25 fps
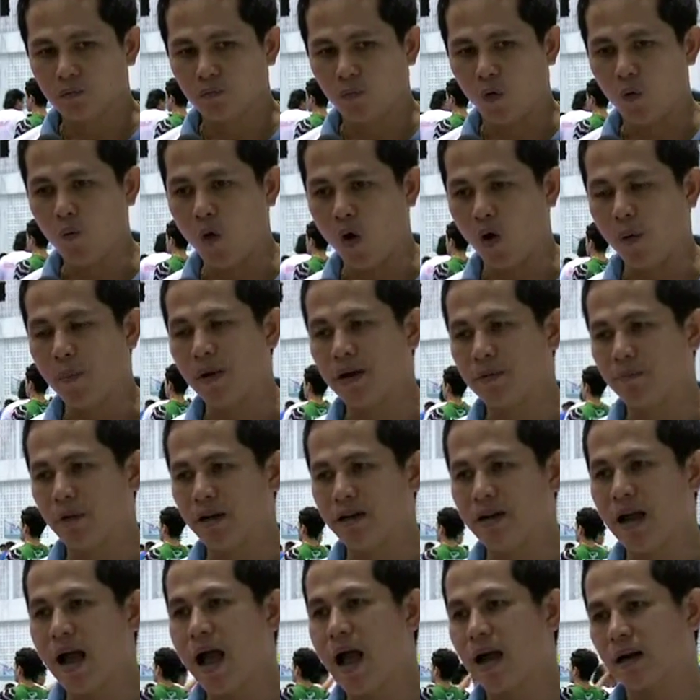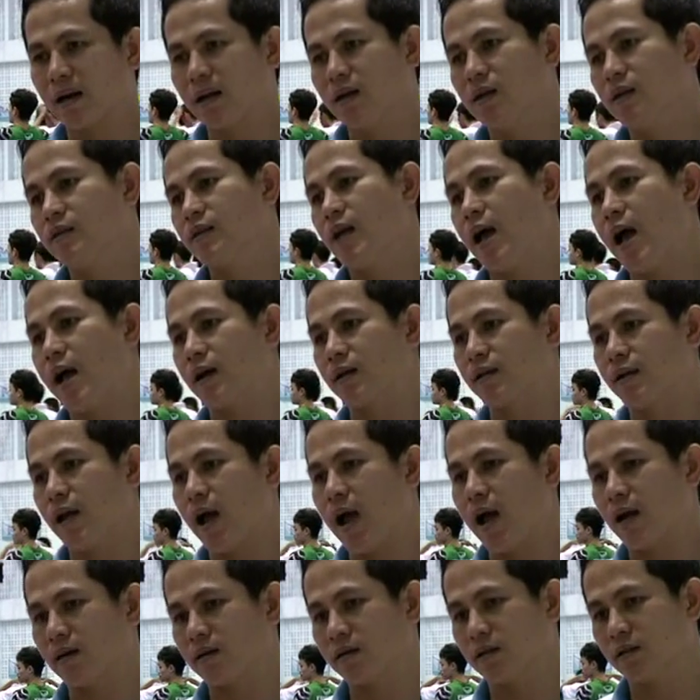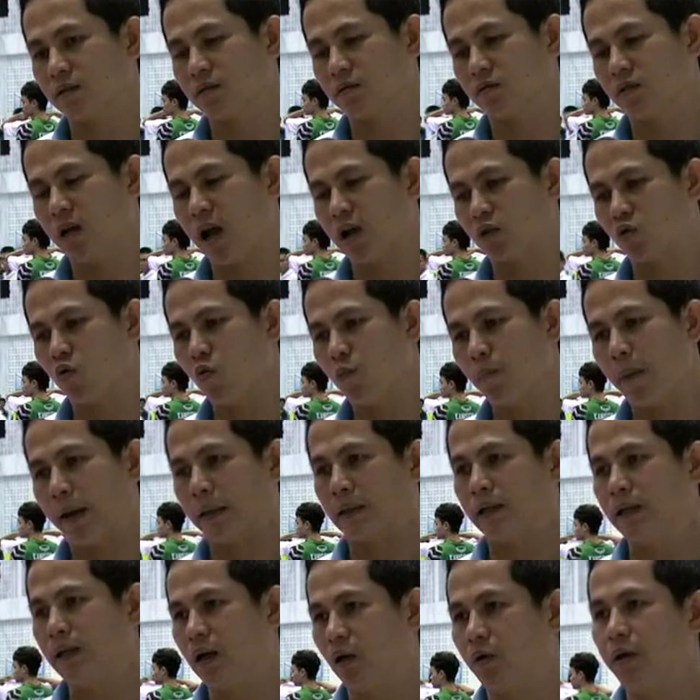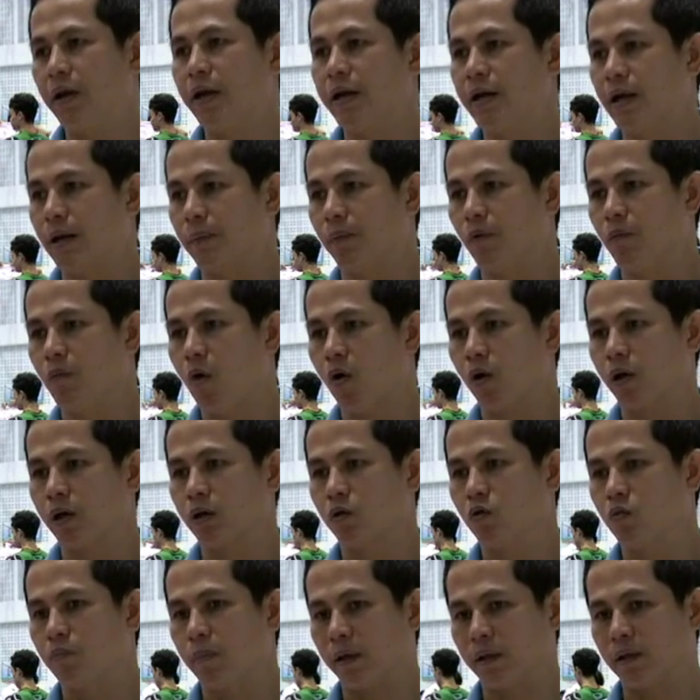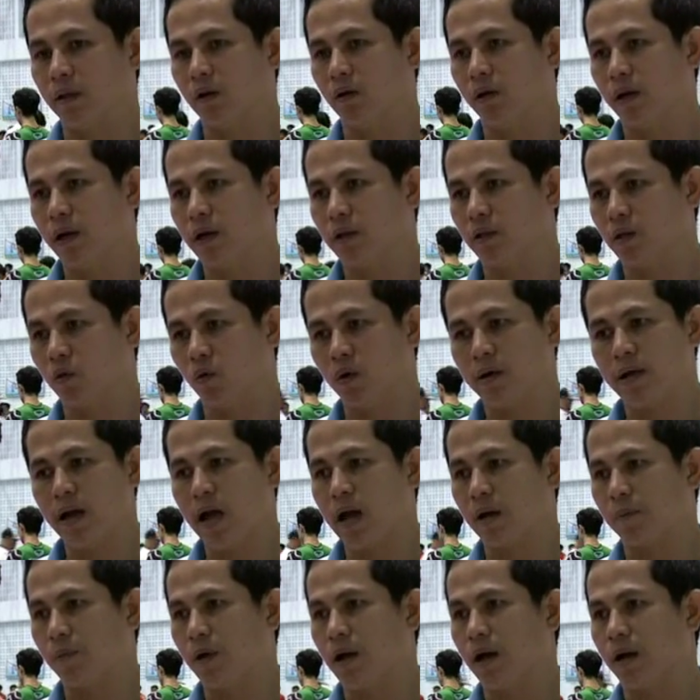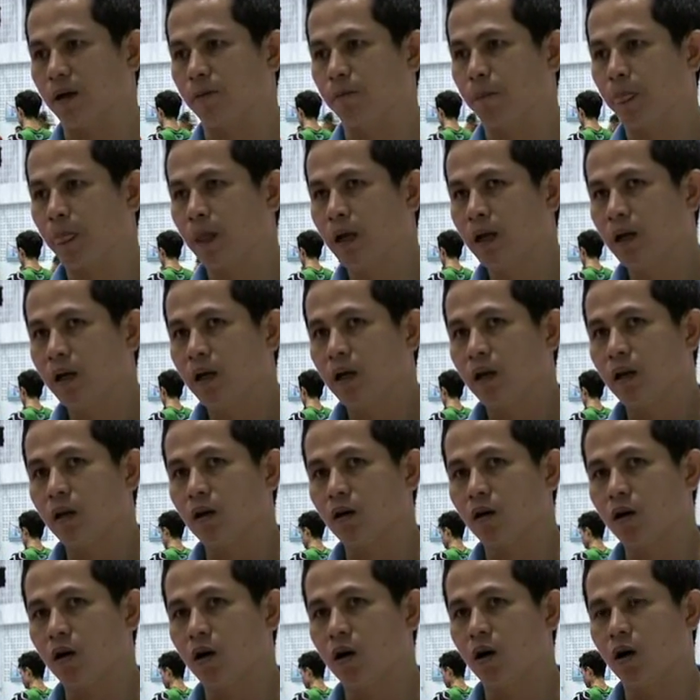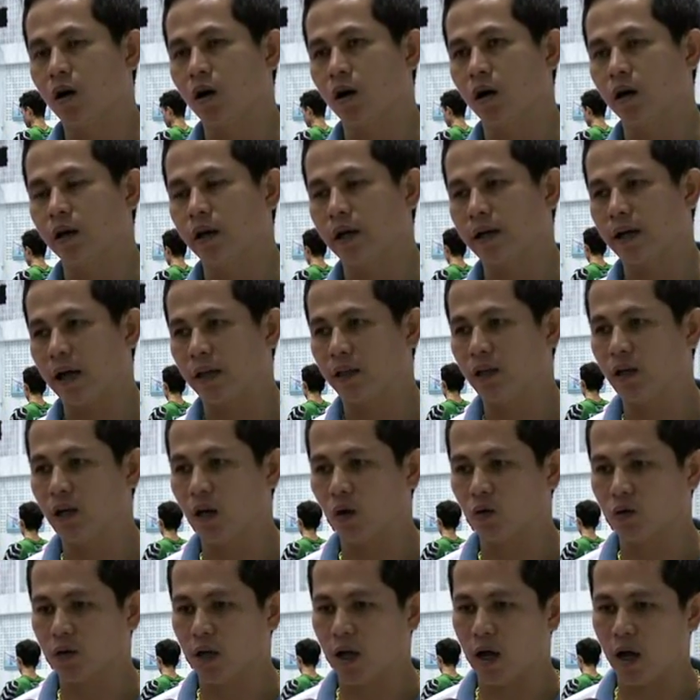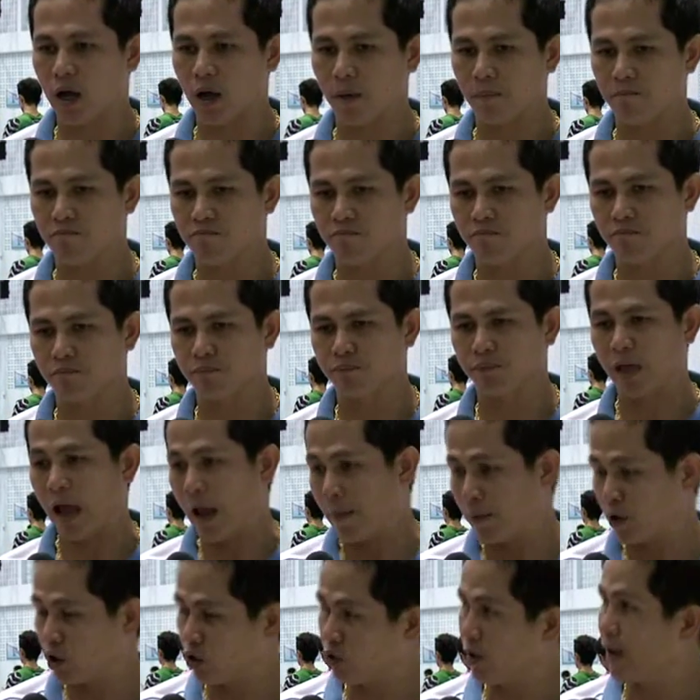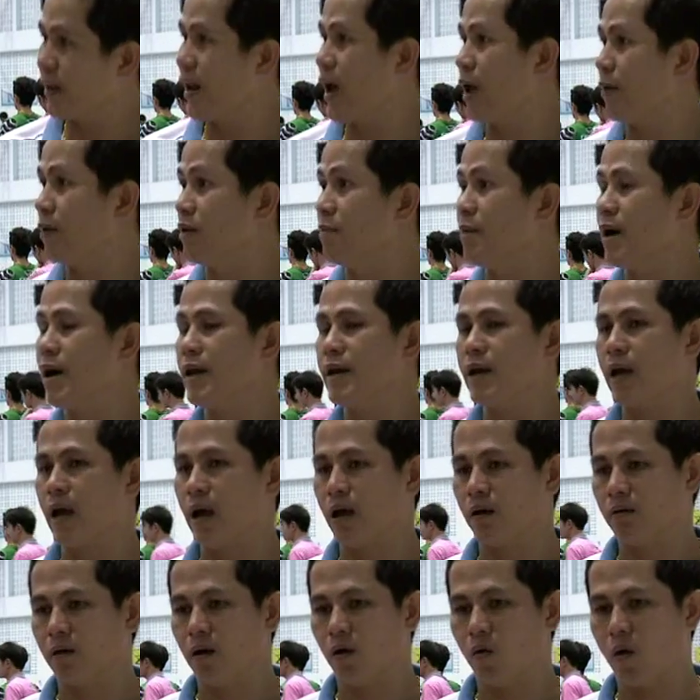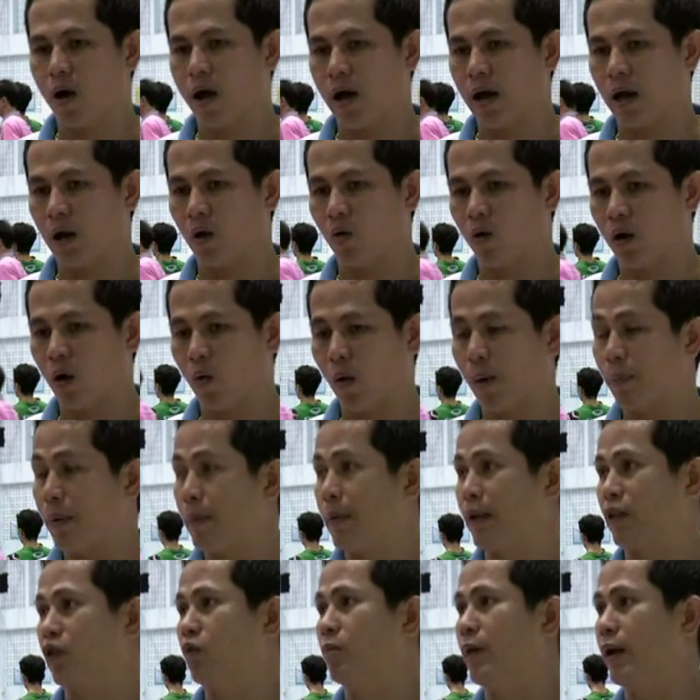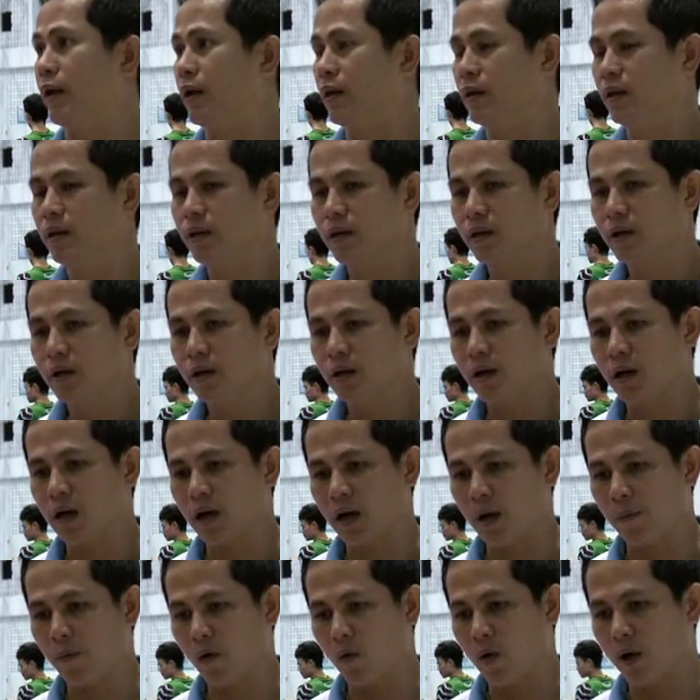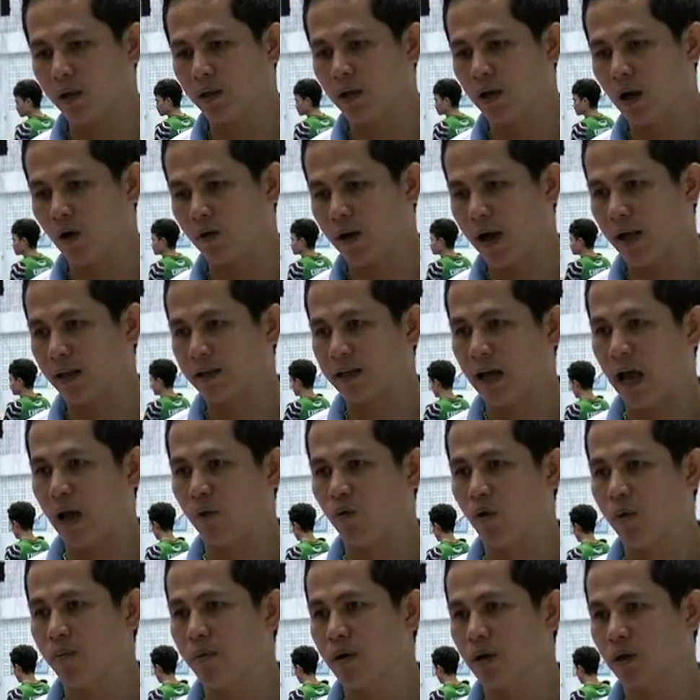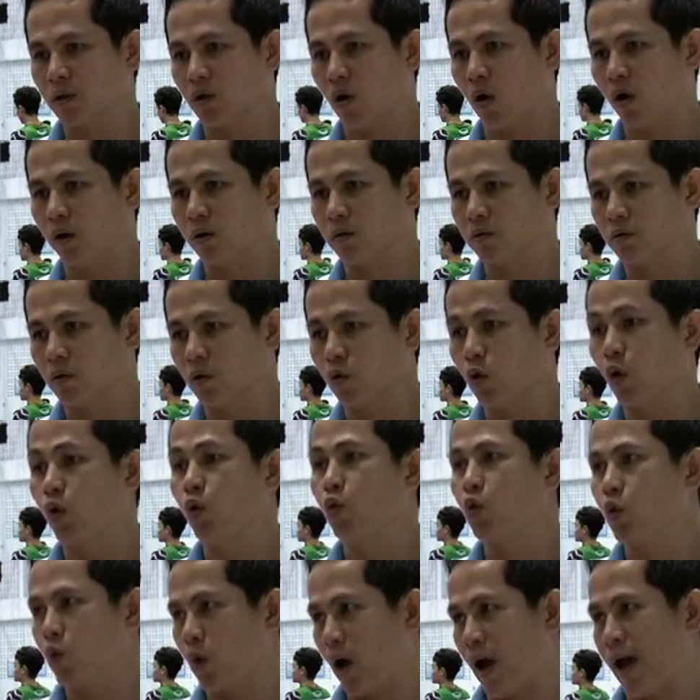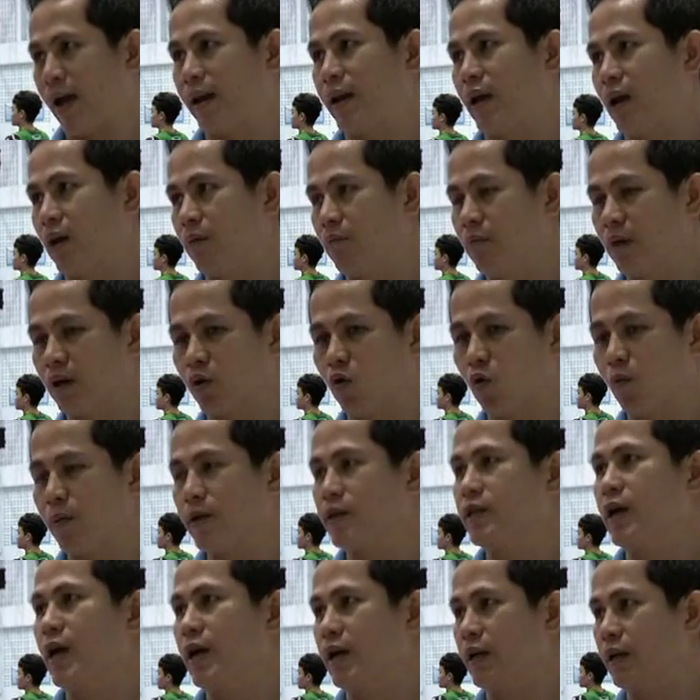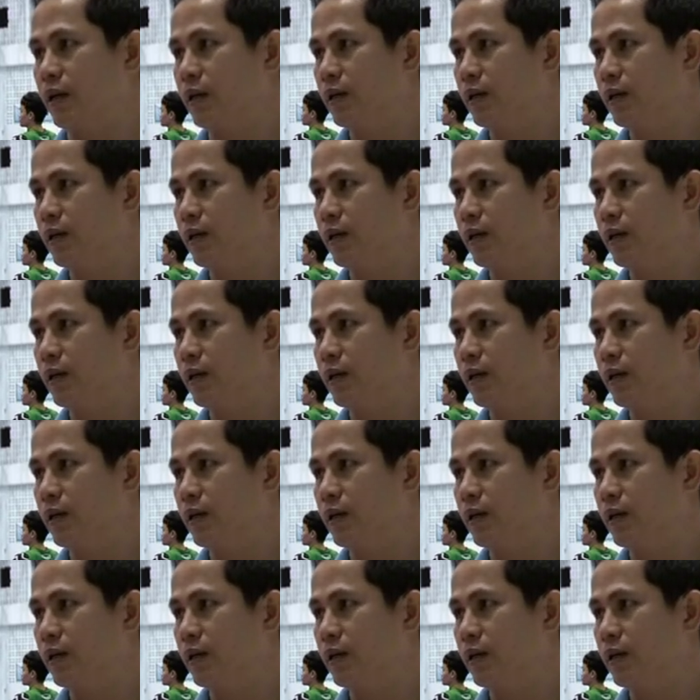ผมบอกว่ามันมันยากนะยากยากยากทุกแมตช์ที่เราเล่นผมบอกเลยทุกแมตช์ที่เราเล่นถือว่ายากมาก แล้วก็ในการที่เราจะไต่ไปถึงนั้นได้หรือไม่เนี่ยเราว่าเราเราวัดไปแมตช์ต่อแมตช์นะครับเพราะว่าที่เราคาดการณ์เมื่อเมื่อก่อนต้นฤดูกาลเนี่ยมันคงไม่ใช่